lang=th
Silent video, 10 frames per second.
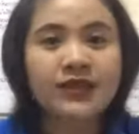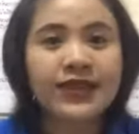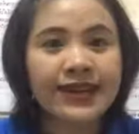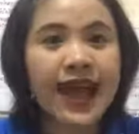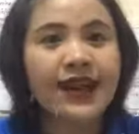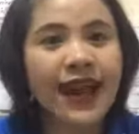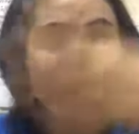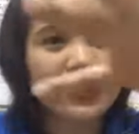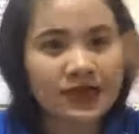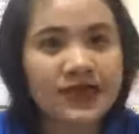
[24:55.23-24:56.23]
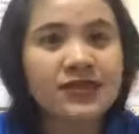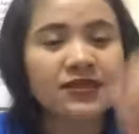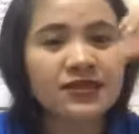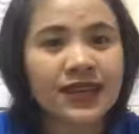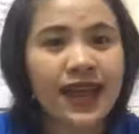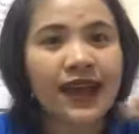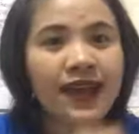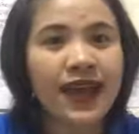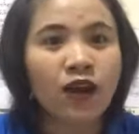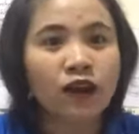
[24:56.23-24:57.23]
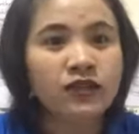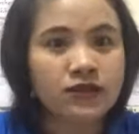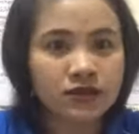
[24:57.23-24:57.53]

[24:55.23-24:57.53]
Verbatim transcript: ฉันอยากได้ตืดฉันอยากได้รถ